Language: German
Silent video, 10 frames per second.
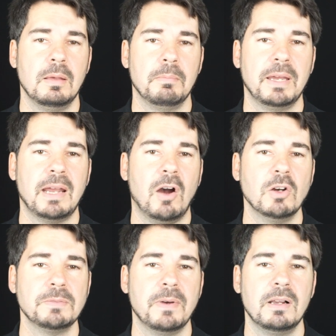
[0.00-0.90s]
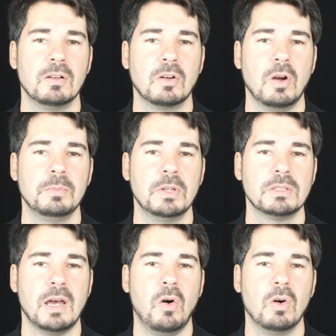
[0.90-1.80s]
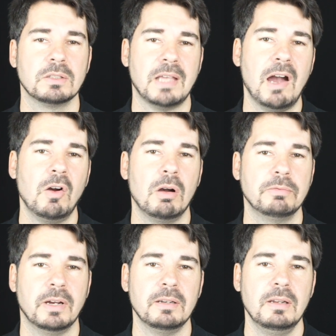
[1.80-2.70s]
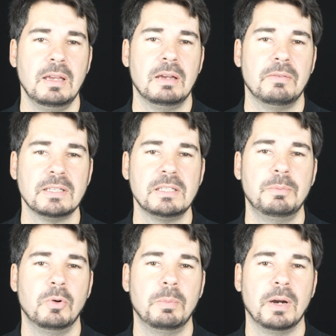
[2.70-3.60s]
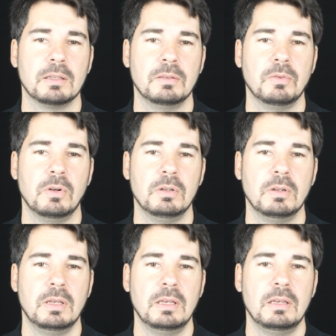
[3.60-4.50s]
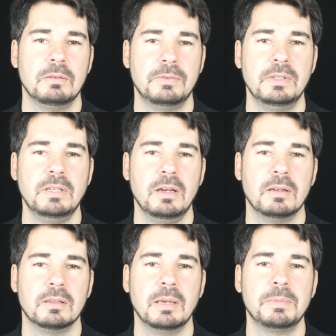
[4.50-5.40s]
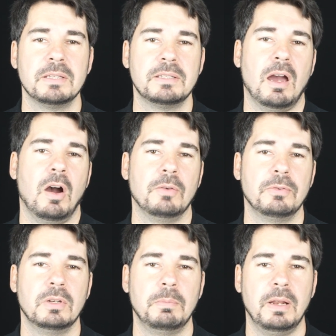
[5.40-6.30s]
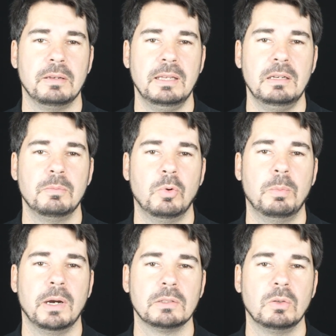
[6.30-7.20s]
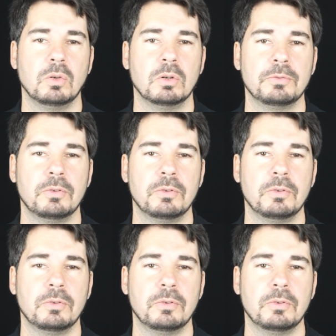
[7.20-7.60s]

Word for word: Bei der Auswahl kommt es auch darauf an, was Sie beobachten wollen. Filter gibt es ja auch für die Planetenbeobachtung und